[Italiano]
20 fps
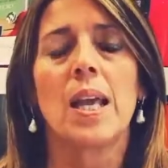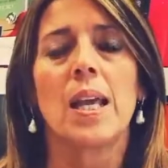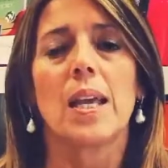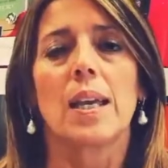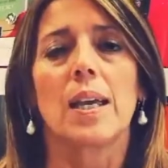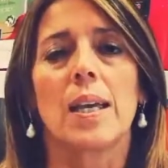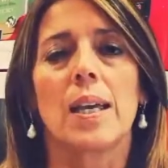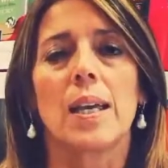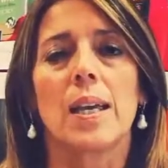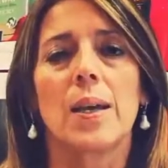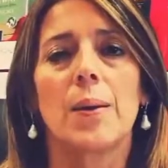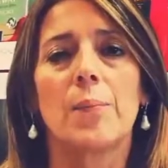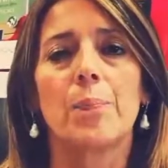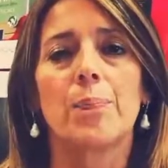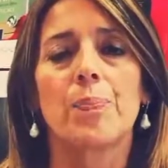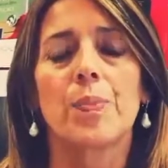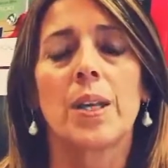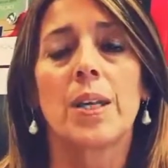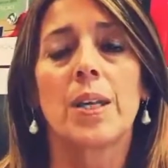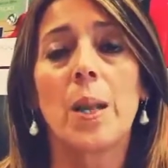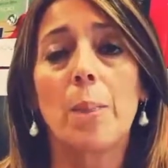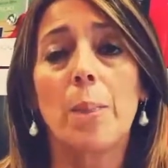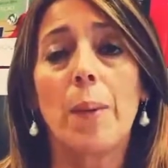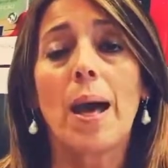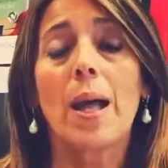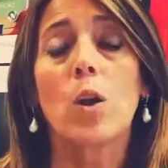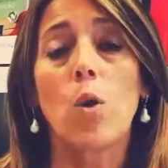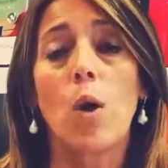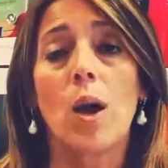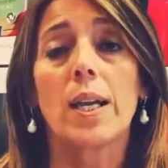Eh, ne
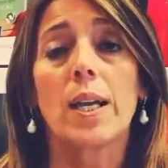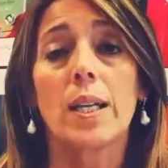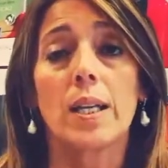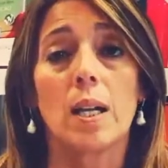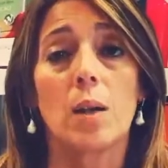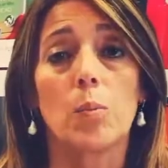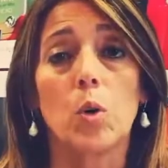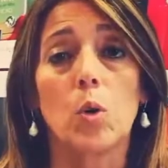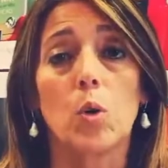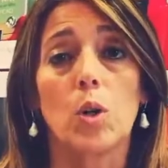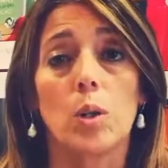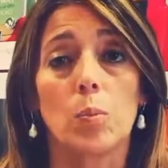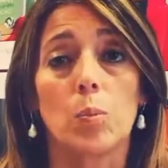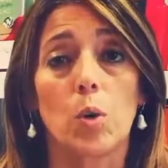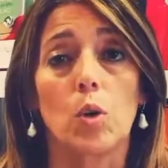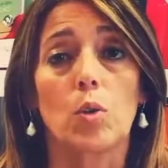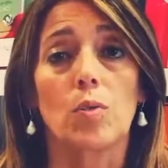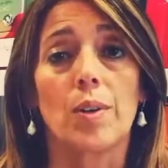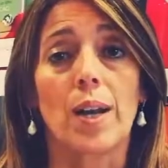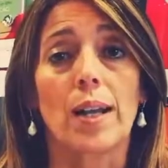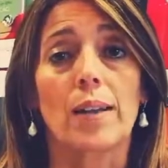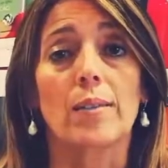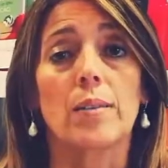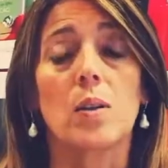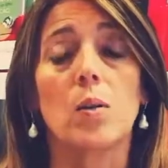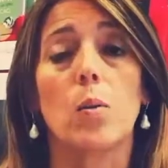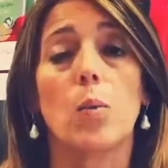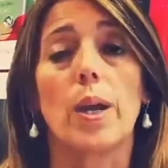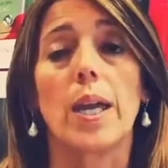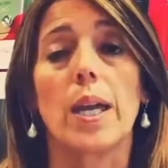parlo anche nel mio libro, Il
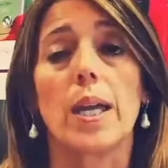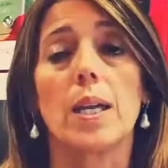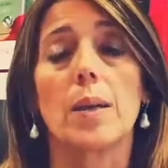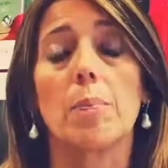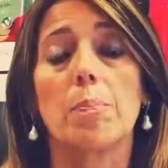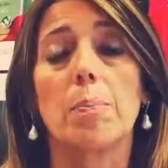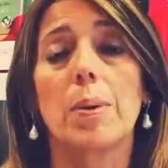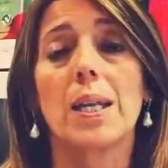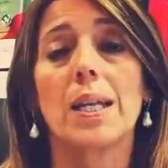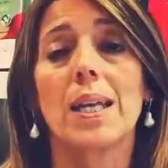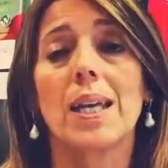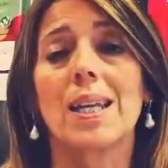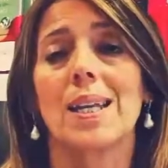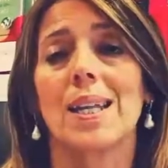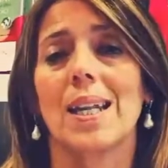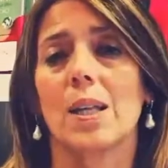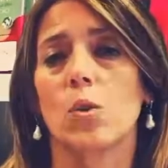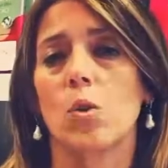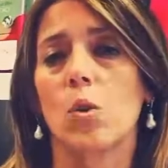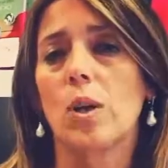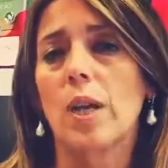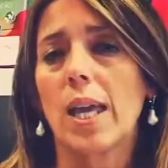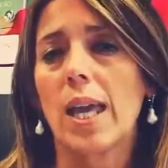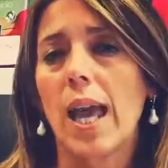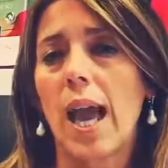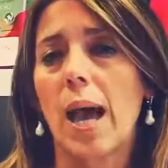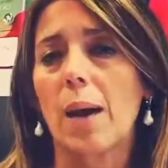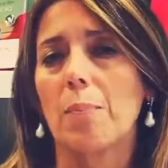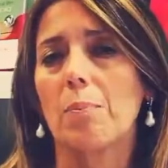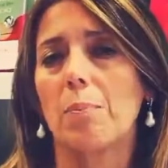Writing Way, perché credo che
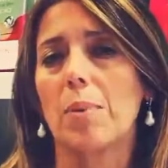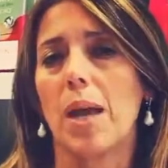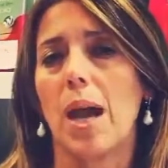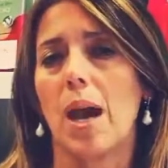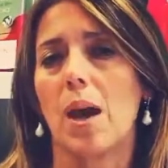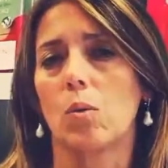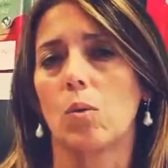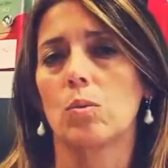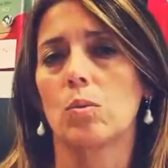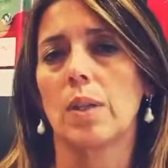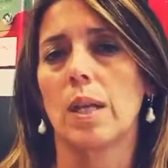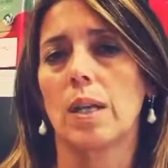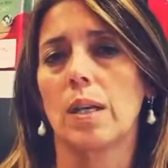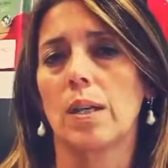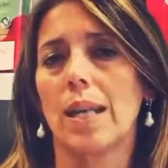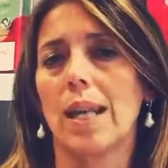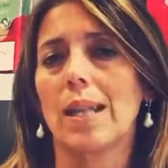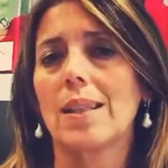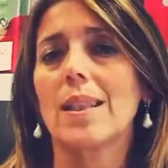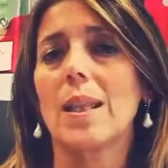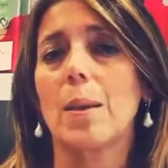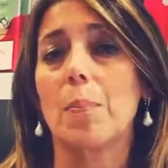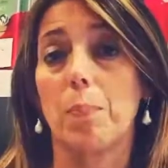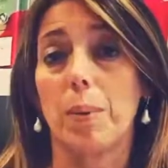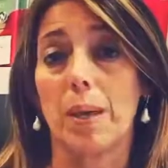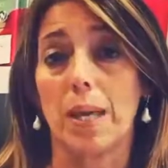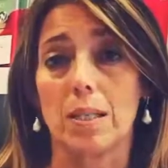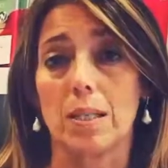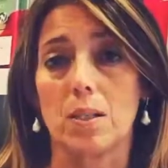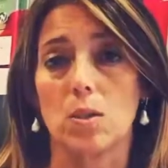abbia un grande
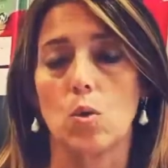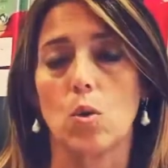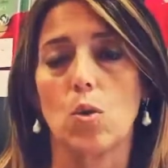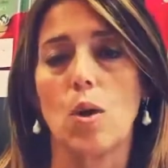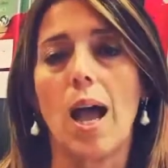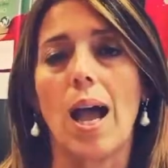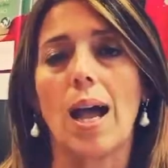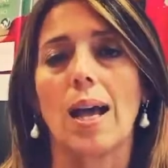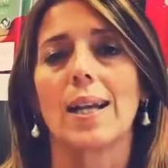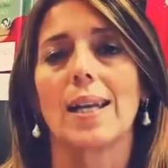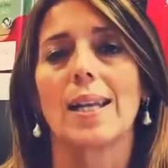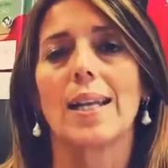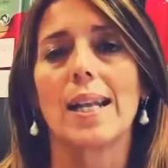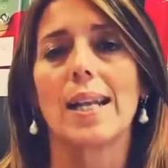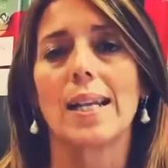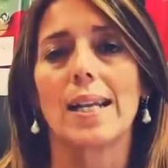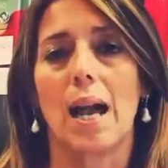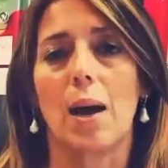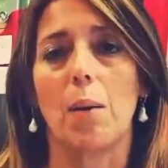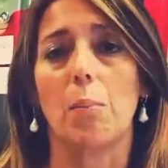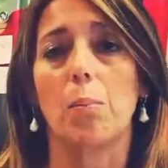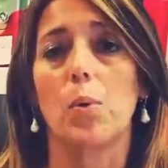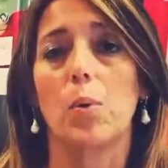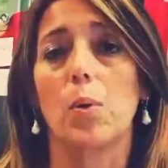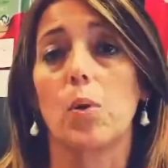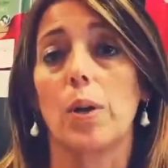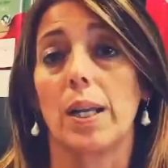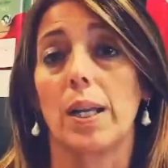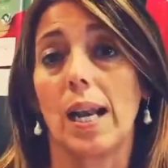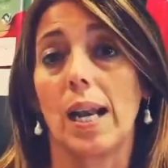peso anche nel campo
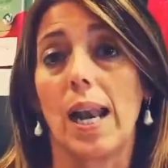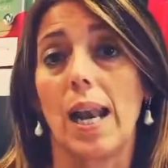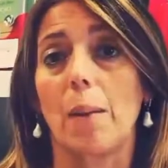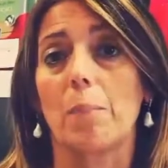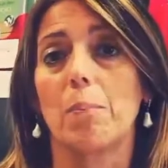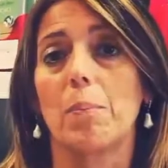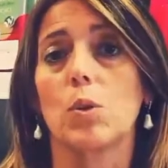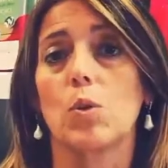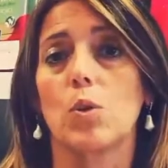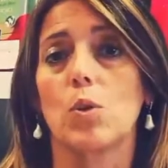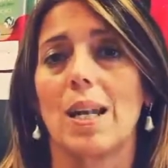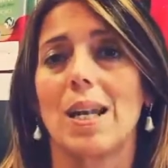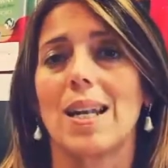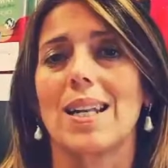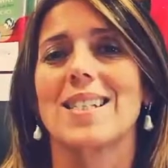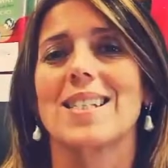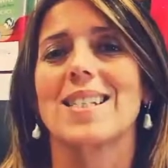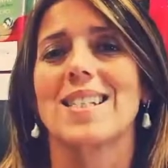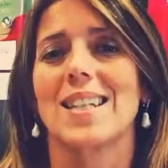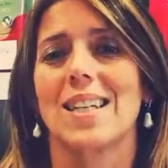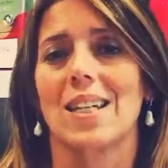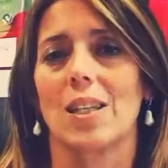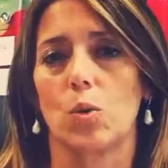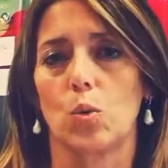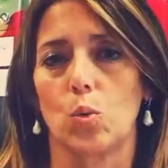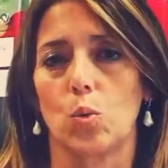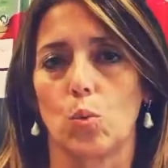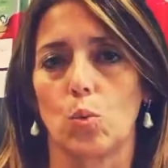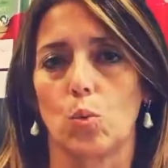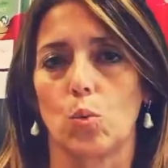e nell'ambito della
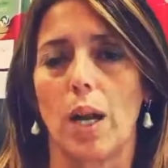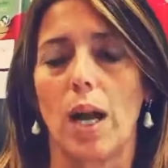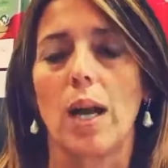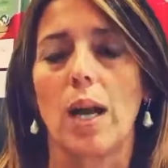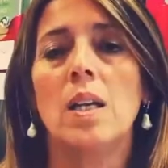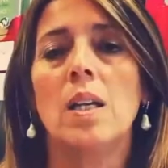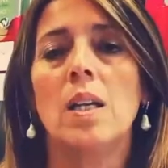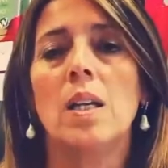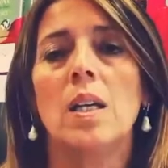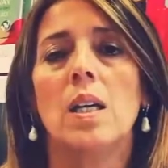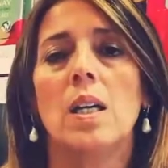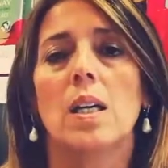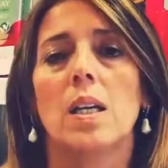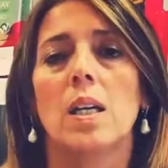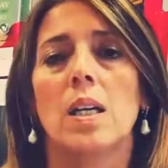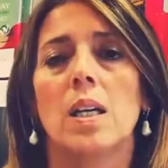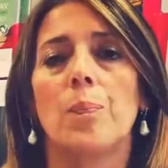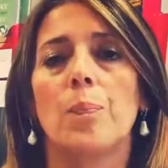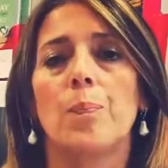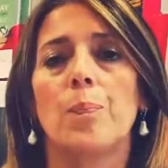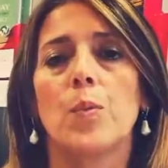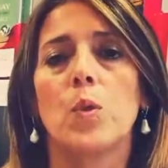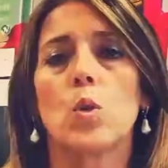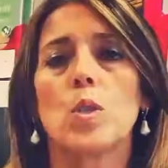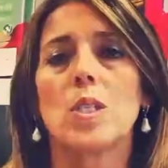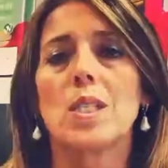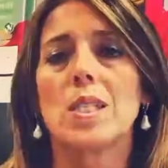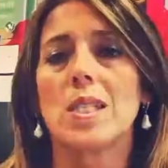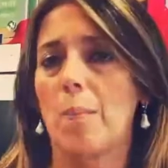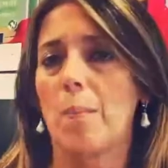scrittura. Eh, non
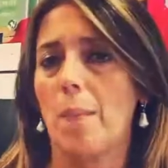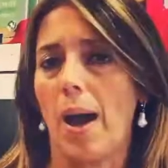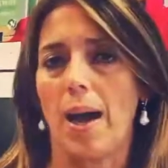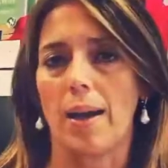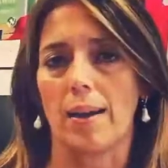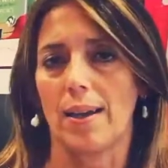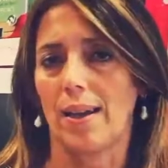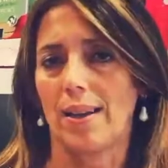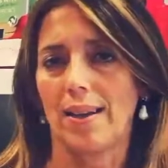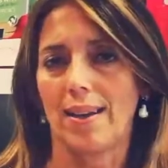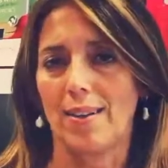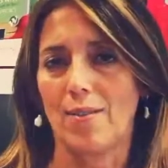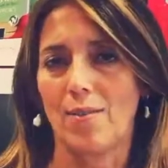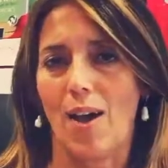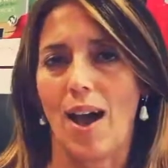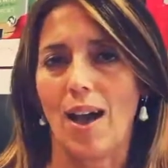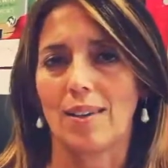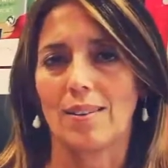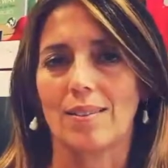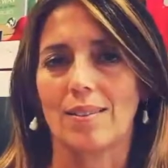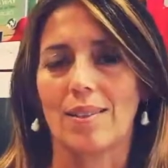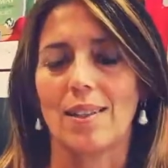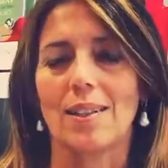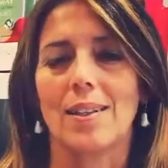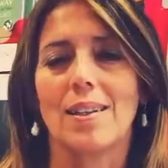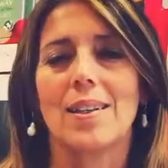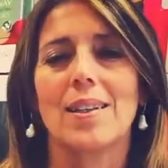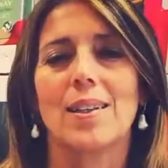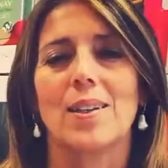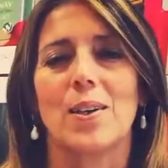si è mai arrivati
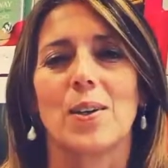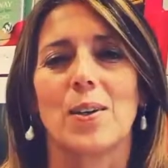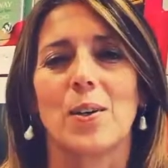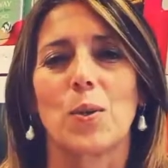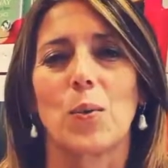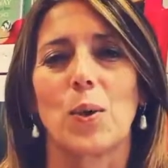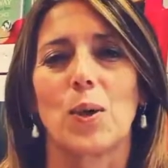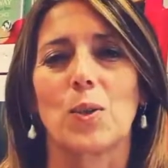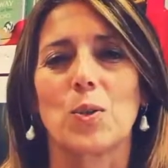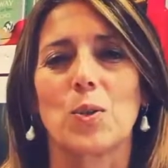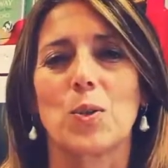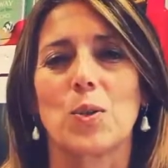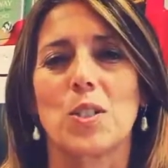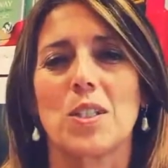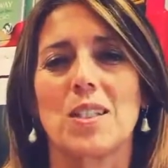eh, quando si